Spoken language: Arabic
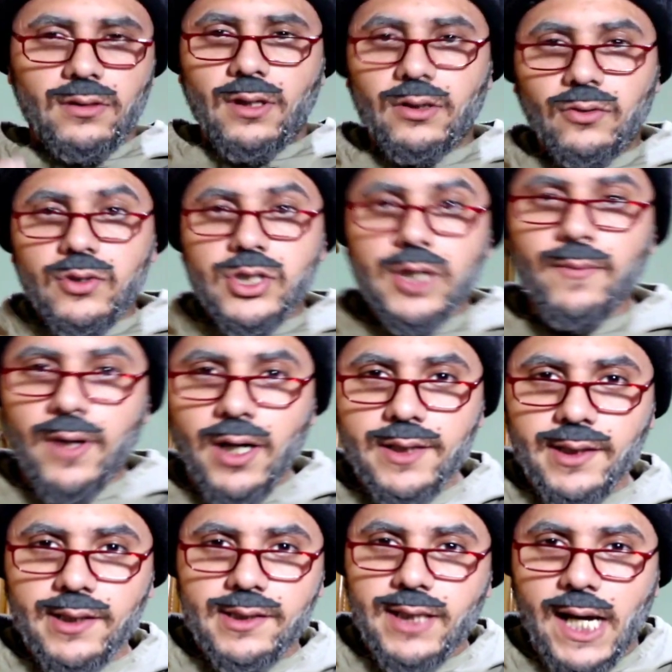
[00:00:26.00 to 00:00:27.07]
الدش
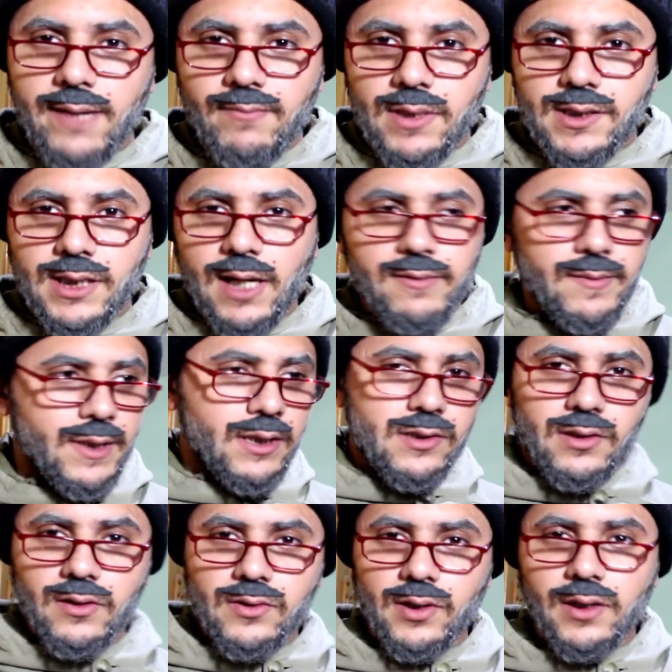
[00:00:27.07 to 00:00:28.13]
بايظ هنستحمى ازاي قبل ما
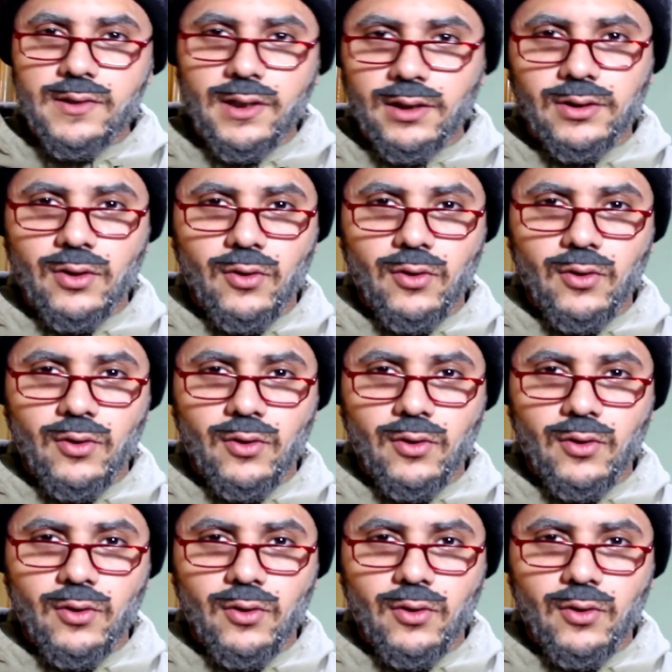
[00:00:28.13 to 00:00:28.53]
ننزل نصلي صلاه